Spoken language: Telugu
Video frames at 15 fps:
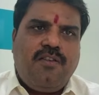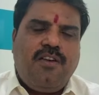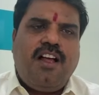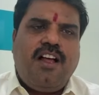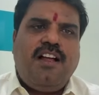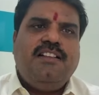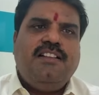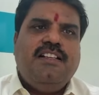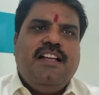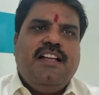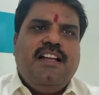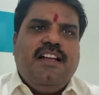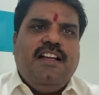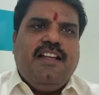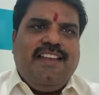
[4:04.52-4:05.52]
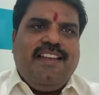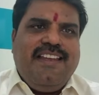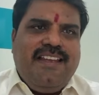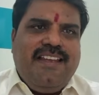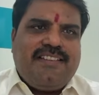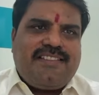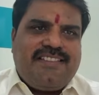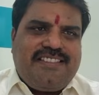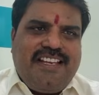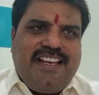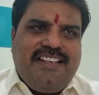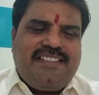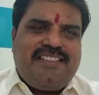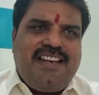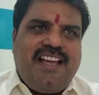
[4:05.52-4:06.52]
కూడా ఈ
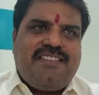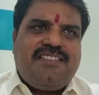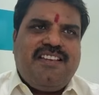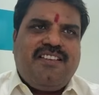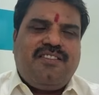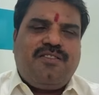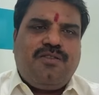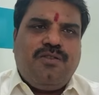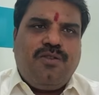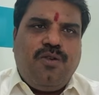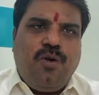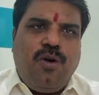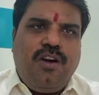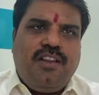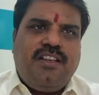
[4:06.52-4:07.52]
చైన్ స్నాచింగ్స్ గోల్డ్